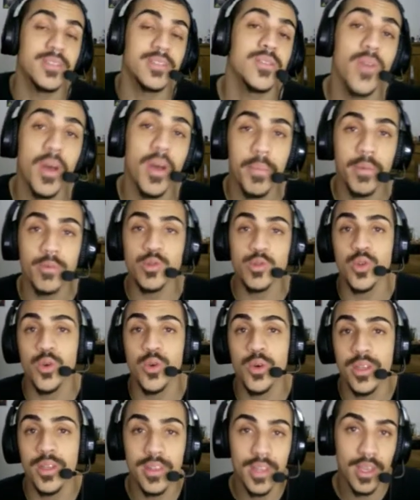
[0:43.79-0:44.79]
Não é bem um
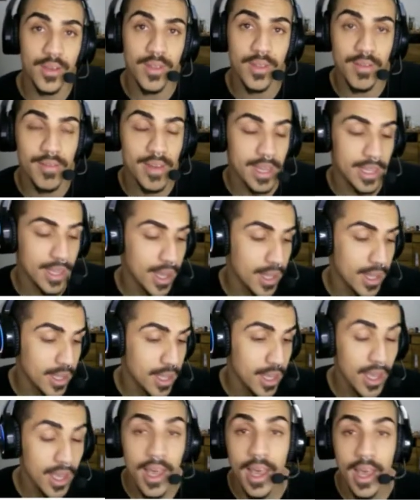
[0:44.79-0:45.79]
sorteio, na verdade,
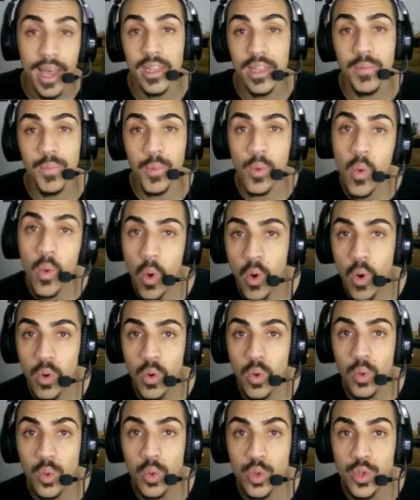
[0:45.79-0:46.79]
é tipo um
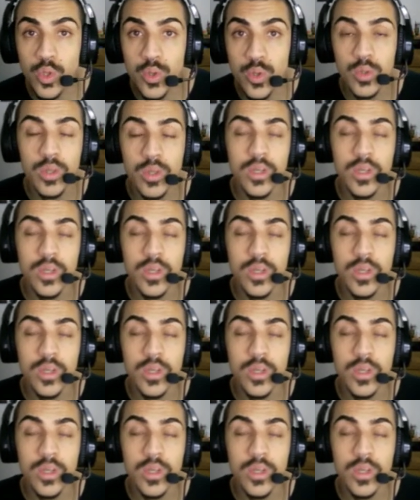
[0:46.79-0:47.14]
concurso